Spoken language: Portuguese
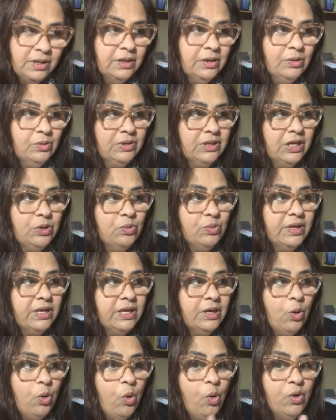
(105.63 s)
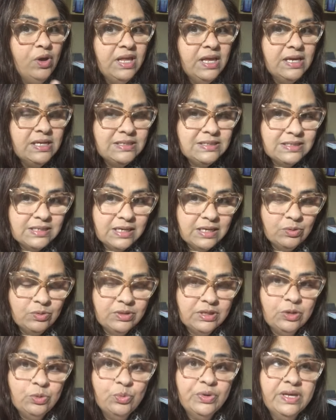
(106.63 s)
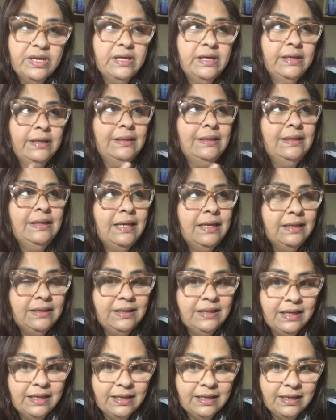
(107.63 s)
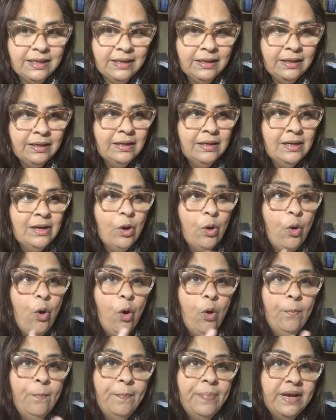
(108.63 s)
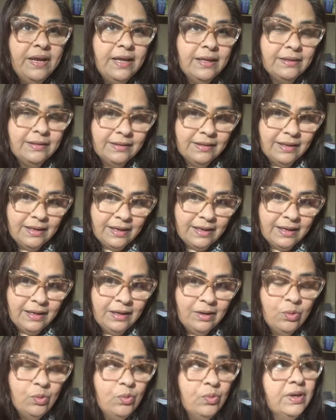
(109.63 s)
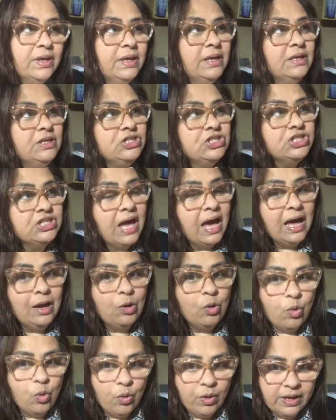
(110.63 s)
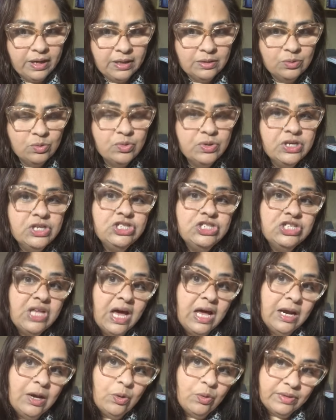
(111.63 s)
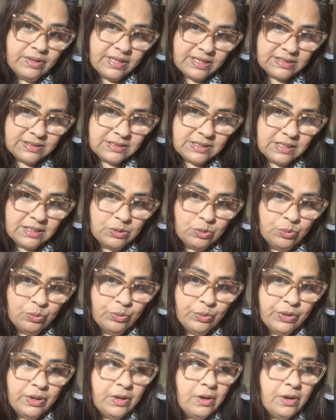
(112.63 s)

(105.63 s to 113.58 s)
Eu tenho que conhecer, eu tenho que entender, compreender o que está ocorrendo, o que está acontecendo.